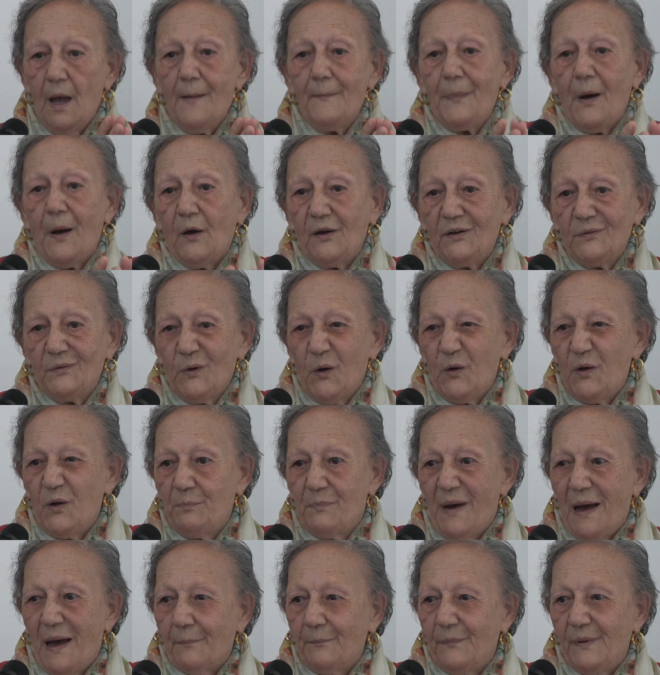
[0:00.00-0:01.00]
Poi noi
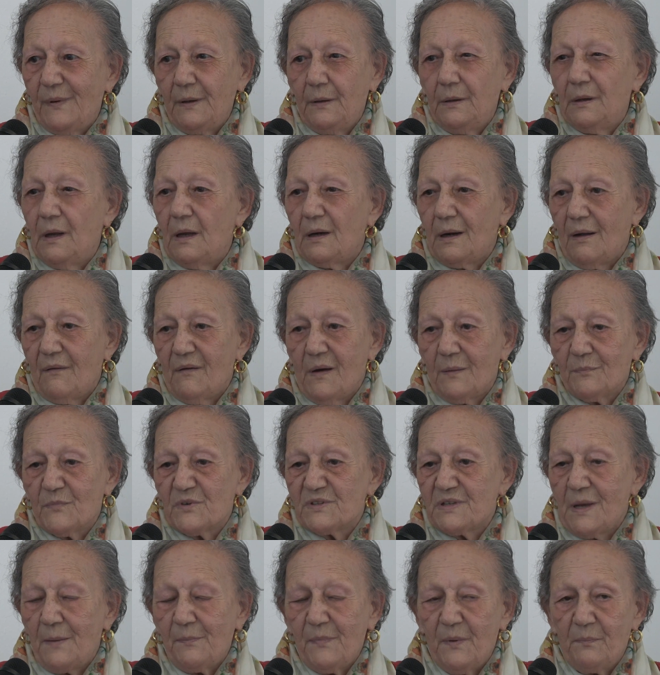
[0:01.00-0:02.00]
bambini eravamo
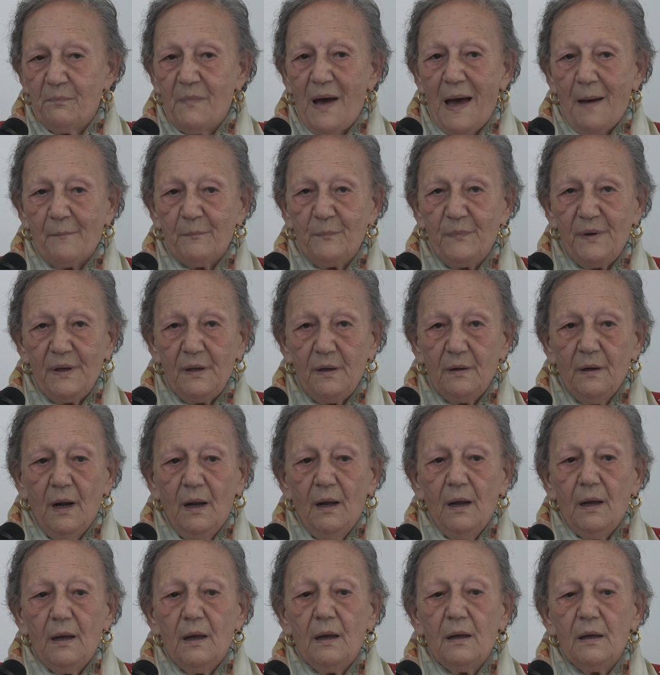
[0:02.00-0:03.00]
sempre bambini,
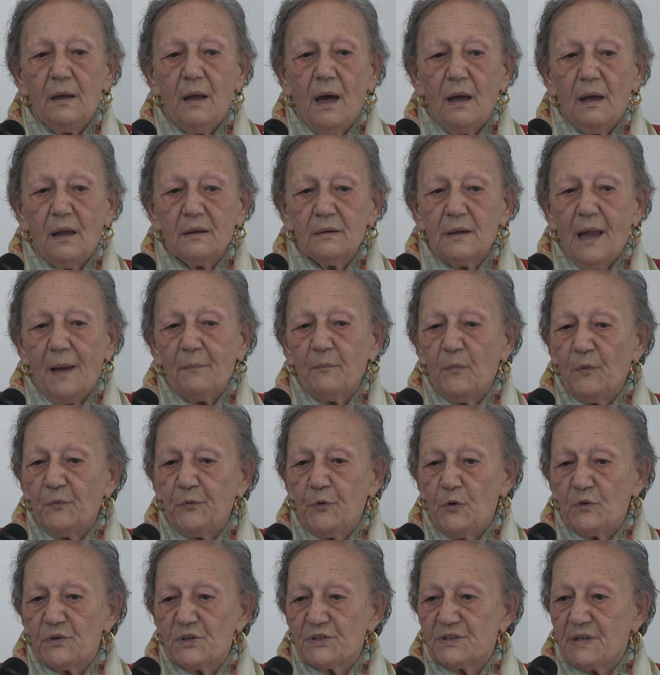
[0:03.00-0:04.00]
eh, andammo
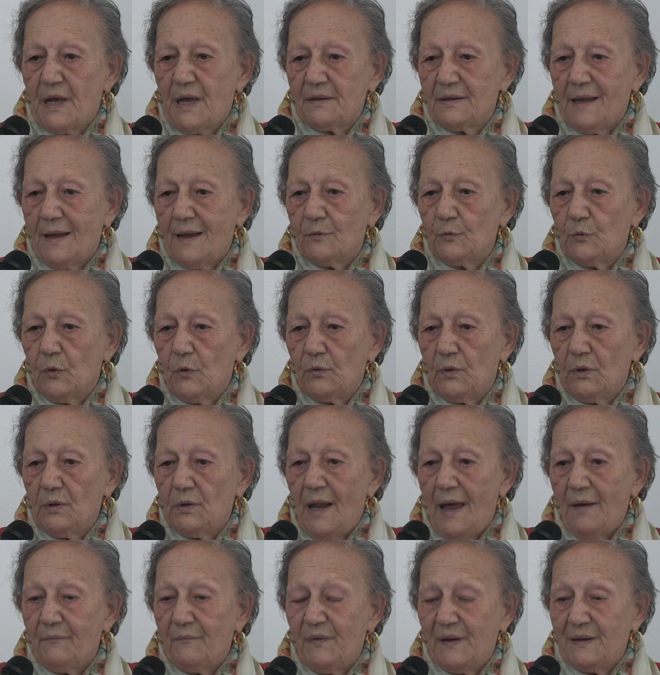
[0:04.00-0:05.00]
fuori Sant'Antonio
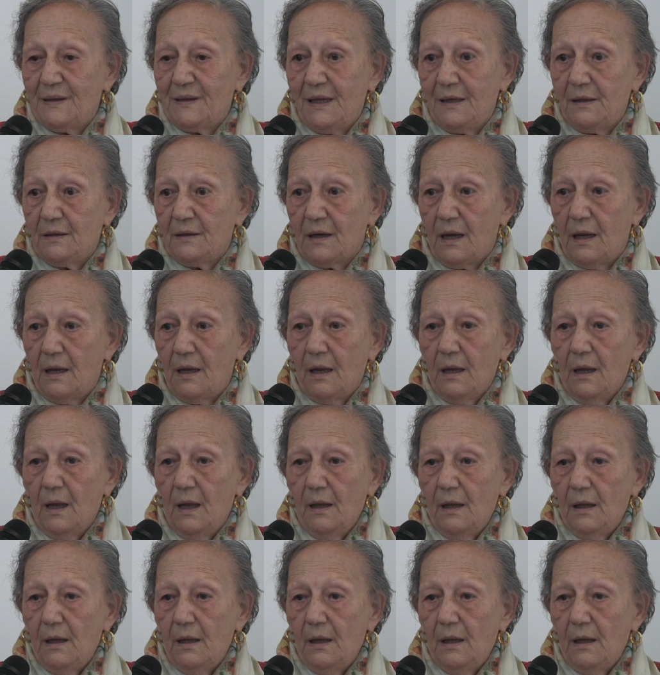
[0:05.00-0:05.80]
là a vedere...